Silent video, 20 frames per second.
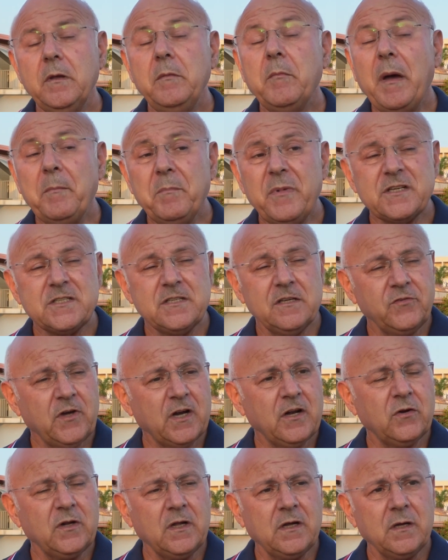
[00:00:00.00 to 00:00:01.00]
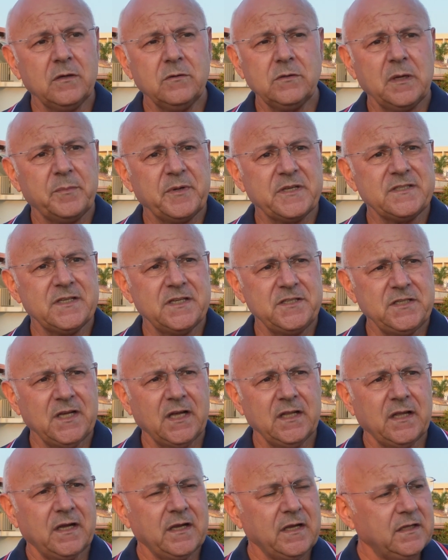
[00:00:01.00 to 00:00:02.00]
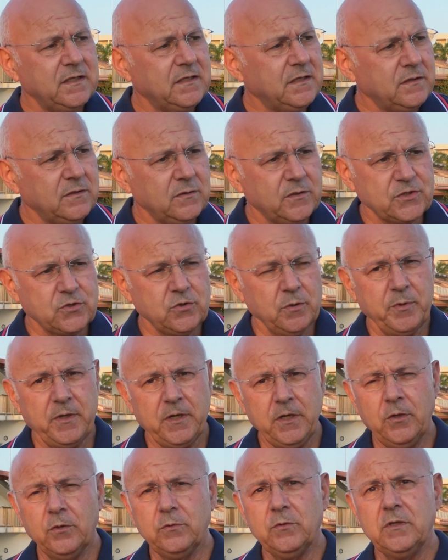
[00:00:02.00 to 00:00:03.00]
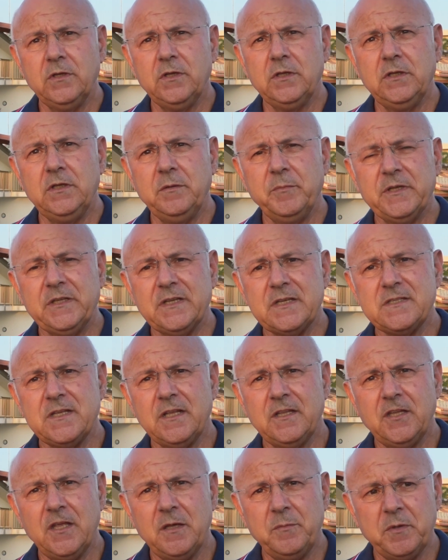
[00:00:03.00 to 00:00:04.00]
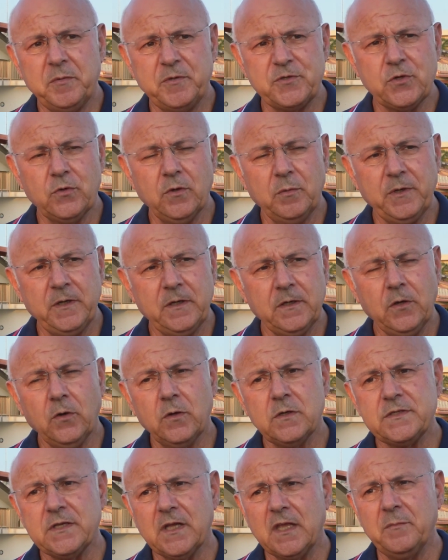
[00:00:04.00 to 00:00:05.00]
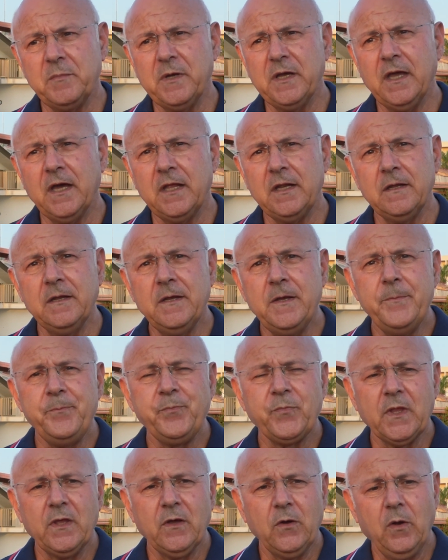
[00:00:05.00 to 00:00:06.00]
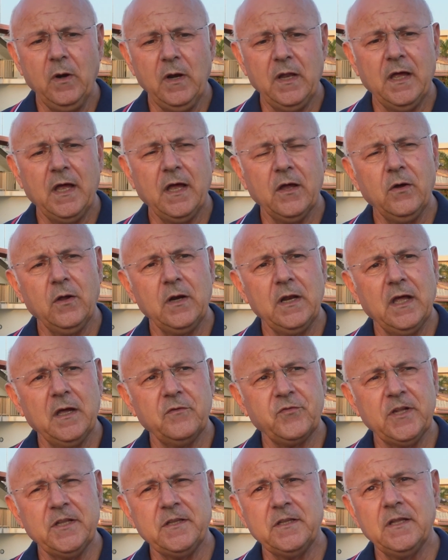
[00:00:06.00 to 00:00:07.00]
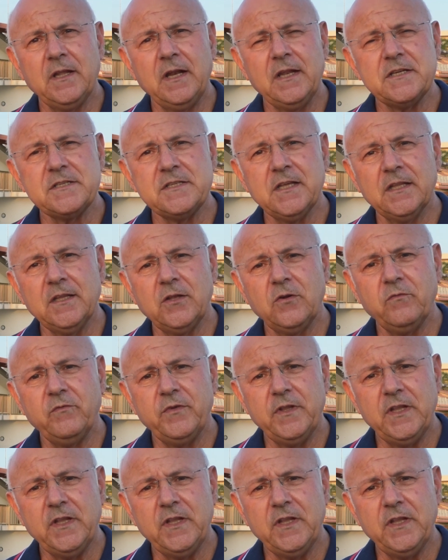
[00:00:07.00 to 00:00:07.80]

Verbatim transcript: Ma basta fare una, una passeggiata anche di, in questo periodo di, di, metà settembre per scoprire cose che magari con la, con la fretta dell'estate non